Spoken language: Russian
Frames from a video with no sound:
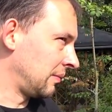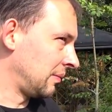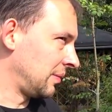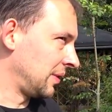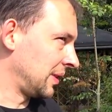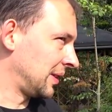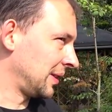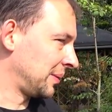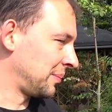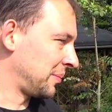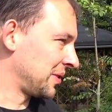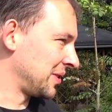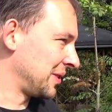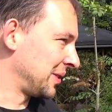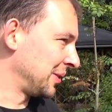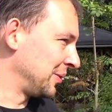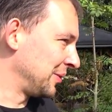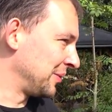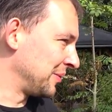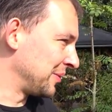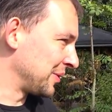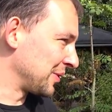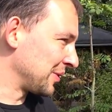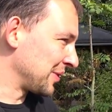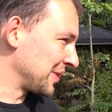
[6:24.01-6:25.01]
Я так просто
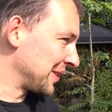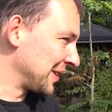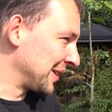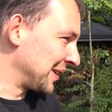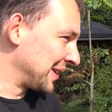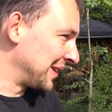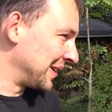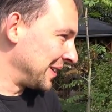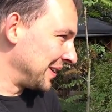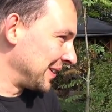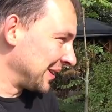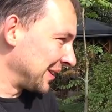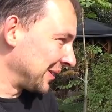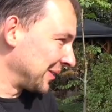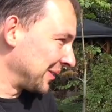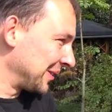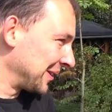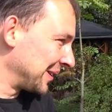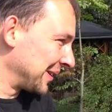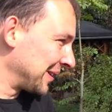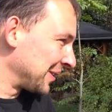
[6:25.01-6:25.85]
думаю, что за гриль такой,